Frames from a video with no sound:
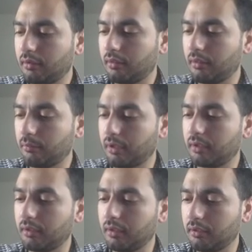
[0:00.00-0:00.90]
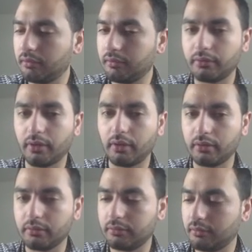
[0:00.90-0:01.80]
ثمانية
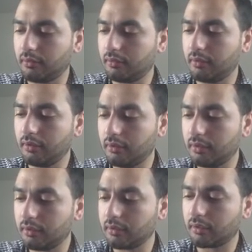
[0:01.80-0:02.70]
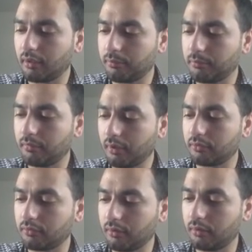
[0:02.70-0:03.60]
زائد اثنين اللي هي كم
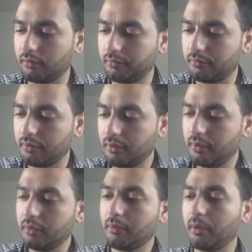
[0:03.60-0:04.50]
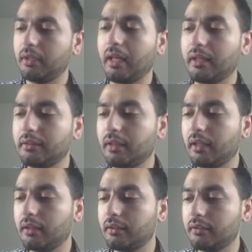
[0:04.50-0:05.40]
عشرة طبعا لحد الآن أنت